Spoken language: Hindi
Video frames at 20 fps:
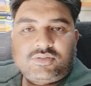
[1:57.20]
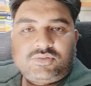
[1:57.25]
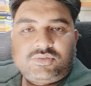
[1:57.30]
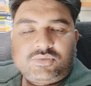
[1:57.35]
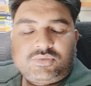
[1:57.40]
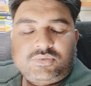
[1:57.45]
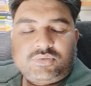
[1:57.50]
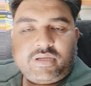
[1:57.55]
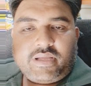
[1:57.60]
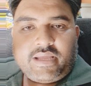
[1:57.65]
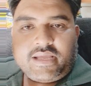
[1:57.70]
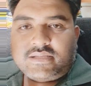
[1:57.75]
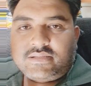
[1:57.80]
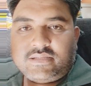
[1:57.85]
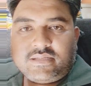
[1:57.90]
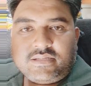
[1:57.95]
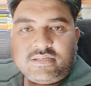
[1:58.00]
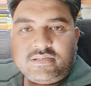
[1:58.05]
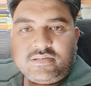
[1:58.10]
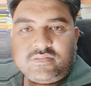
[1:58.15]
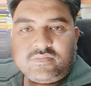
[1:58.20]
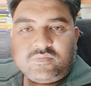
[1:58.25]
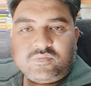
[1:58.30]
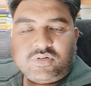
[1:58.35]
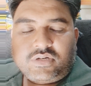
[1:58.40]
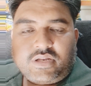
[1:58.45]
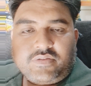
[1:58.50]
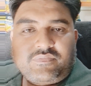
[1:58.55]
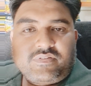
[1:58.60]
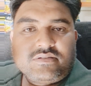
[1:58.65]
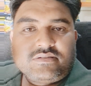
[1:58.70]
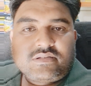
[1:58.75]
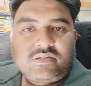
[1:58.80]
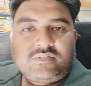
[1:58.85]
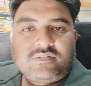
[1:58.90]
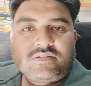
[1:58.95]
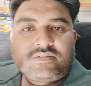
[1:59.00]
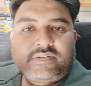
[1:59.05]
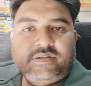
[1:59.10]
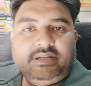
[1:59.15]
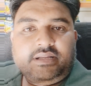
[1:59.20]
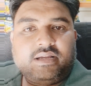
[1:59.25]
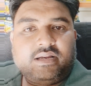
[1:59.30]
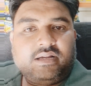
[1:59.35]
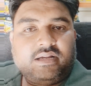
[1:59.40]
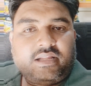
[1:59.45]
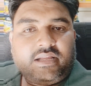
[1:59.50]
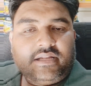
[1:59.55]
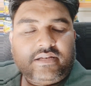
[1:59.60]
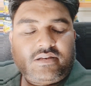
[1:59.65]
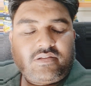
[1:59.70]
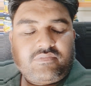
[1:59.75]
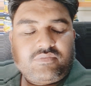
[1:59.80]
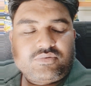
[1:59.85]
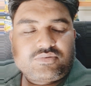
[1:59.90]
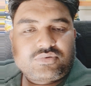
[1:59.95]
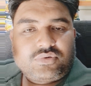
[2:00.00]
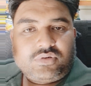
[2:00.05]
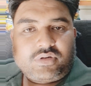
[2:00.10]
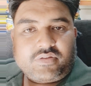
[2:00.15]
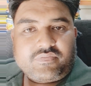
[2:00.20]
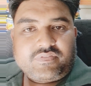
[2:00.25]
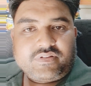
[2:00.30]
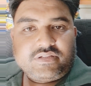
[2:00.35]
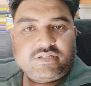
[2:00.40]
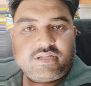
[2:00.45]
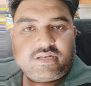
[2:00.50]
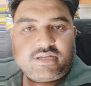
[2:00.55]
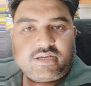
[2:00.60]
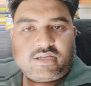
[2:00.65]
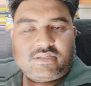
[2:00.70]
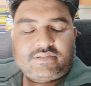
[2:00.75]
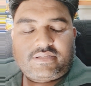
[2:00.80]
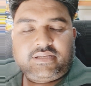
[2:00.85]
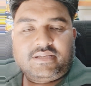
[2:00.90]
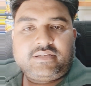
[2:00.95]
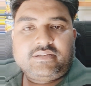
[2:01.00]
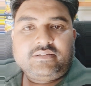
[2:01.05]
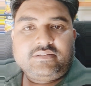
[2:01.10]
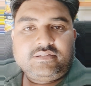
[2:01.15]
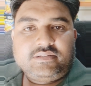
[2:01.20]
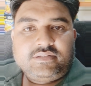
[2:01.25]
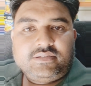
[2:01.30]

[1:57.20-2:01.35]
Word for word: तो एक दिन वो टिफ़िन सर्विस वाली आंटी टिप उसको टिफ़िन देने आती हैं